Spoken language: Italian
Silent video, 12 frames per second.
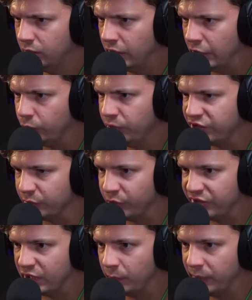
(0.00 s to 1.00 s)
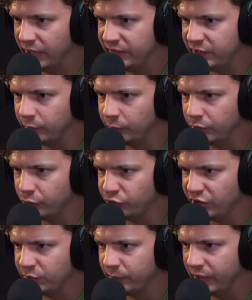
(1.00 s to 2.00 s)
Alcuni sembrano essere apparsi proprio alle
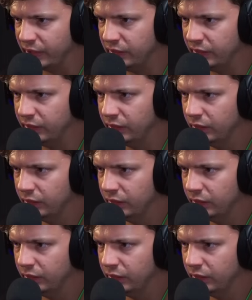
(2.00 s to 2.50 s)
nostre spalle.